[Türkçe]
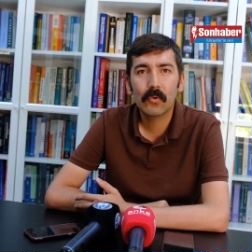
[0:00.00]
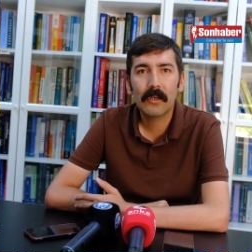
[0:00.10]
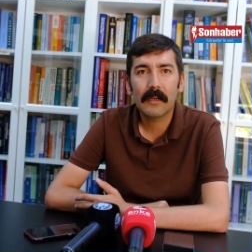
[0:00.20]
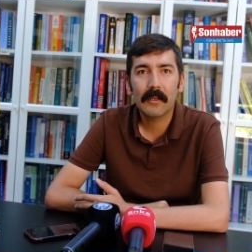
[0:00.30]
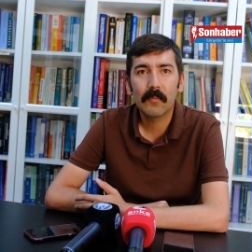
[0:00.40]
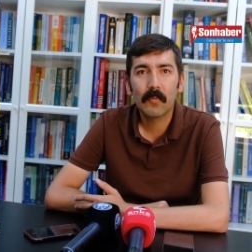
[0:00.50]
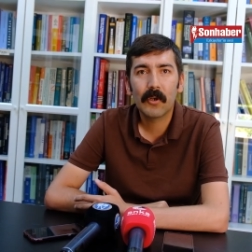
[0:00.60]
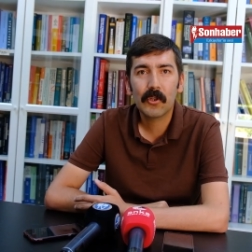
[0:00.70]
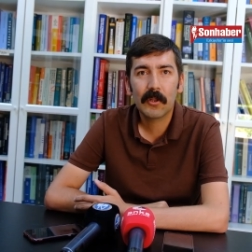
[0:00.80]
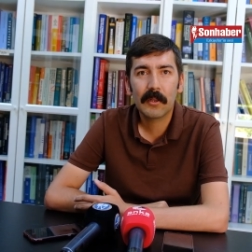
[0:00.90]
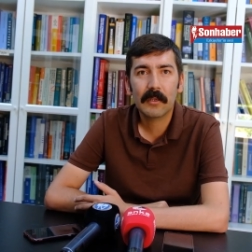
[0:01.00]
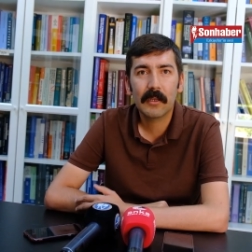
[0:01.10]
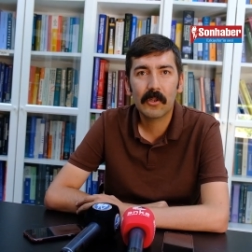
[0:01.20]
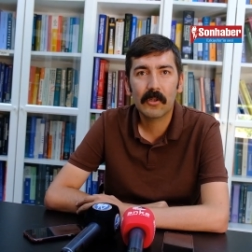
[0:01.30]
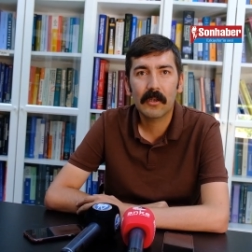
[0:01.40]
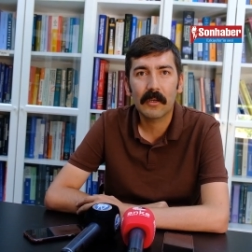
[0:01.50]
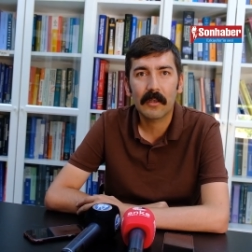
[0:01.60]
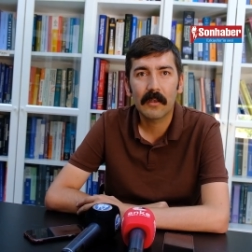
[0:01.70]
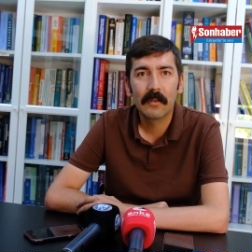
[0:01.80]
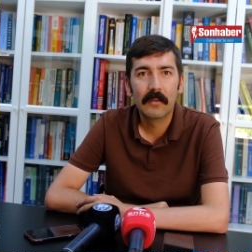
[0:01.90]
yerden bir bakış açısı geliştirerek
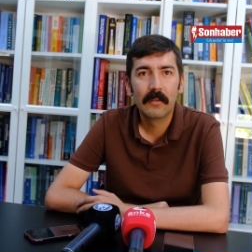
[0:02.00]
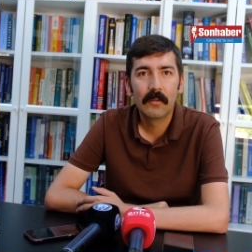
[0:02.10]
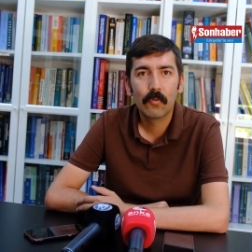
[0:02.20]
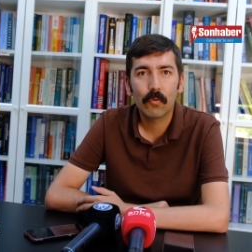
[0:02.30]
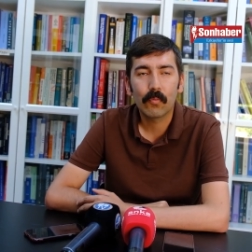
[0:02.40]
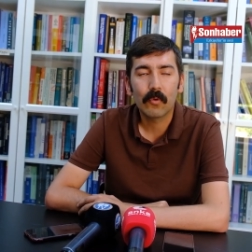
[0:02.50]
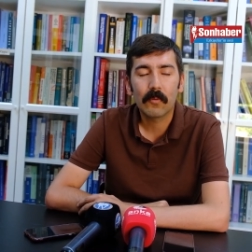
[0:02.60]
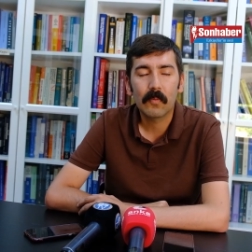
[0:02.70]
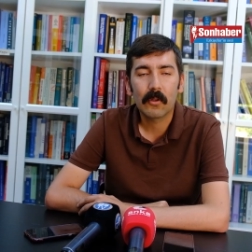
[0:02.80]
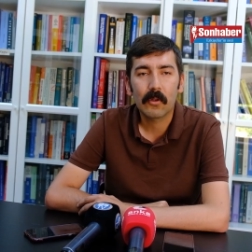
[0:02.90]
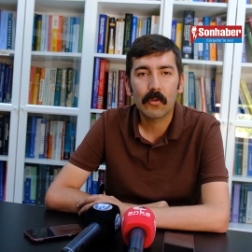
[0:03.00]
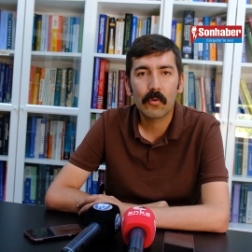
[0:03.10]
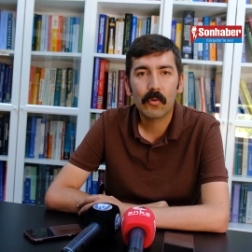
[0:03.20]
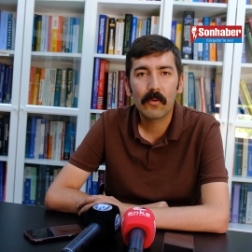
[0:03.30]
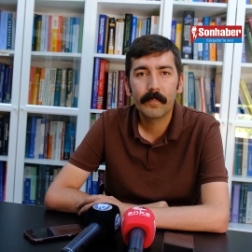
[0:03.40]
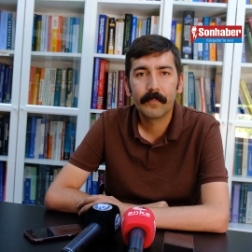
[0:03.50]
çözüm üretmeye çalışıyor.